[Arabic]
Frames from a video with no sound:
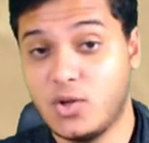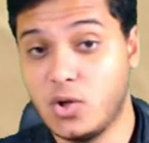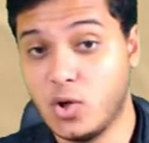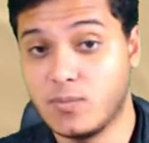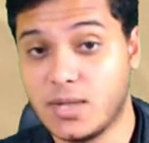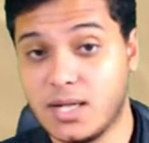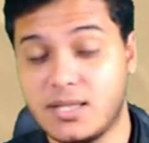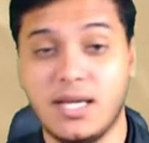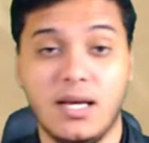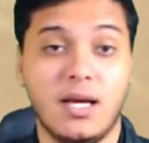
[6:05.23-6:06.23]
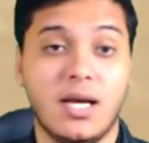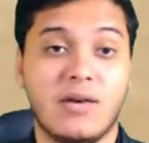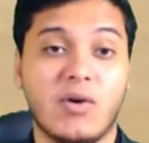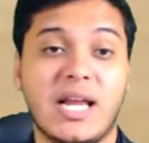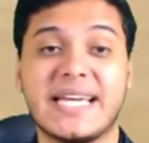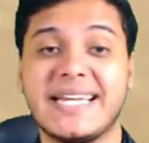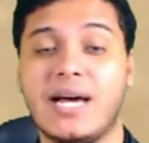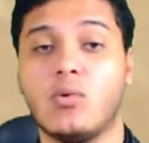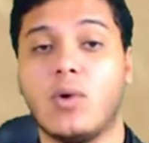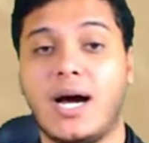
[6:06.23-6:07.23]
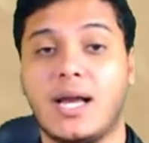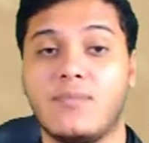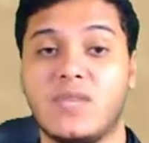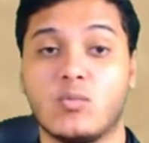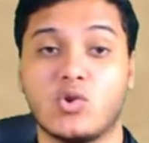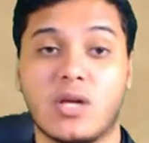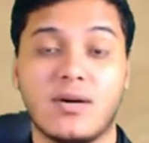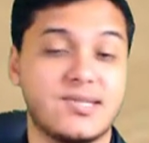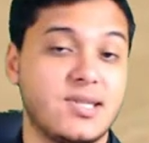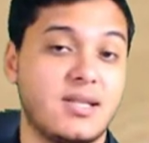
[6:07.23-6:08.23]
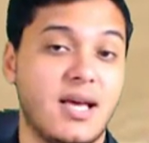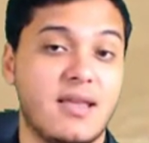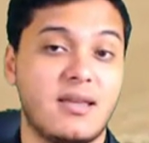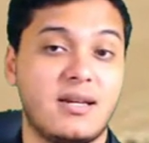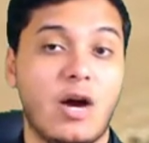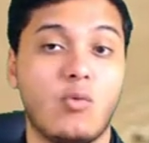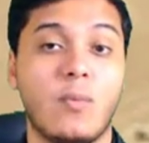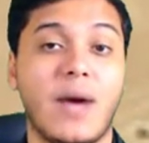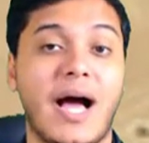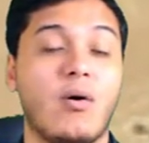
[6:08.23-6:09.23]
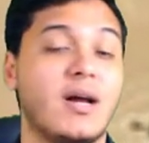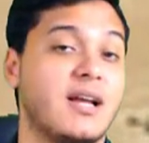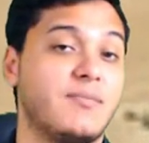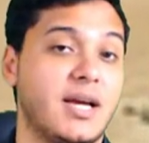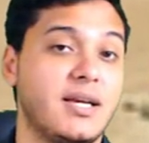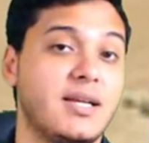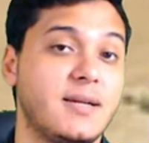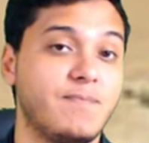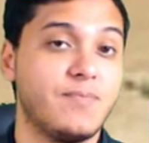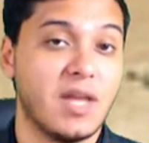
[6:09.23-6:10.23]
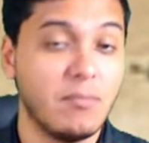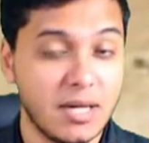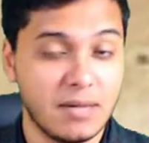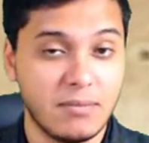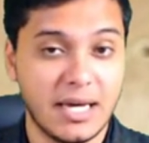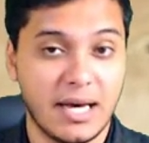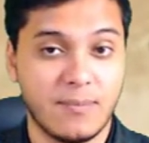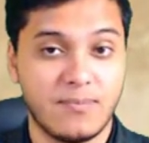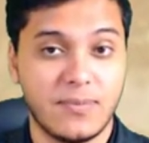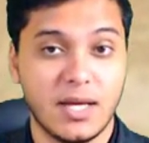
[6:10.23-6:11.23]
يوليو الماضي ولكنه أعلى من المتوسط لهذا اليوم بحوالي 40 بالمئة